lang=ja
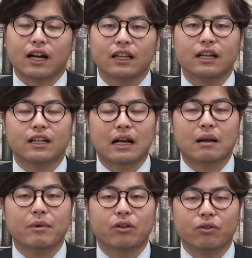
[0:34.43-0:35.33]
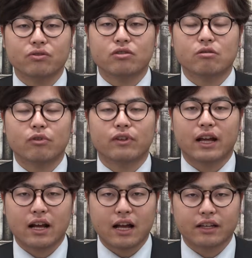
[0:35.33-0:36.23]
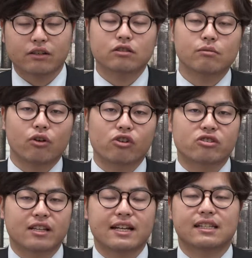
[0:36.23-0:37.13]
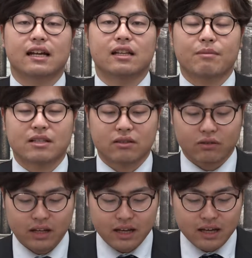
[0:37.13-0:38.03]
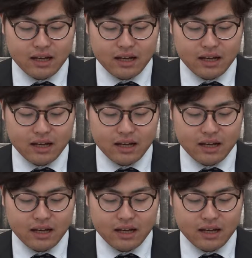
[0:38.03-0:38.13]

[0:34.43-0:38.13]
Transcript: かなり長めの論述問題がいくつも出題されていますので、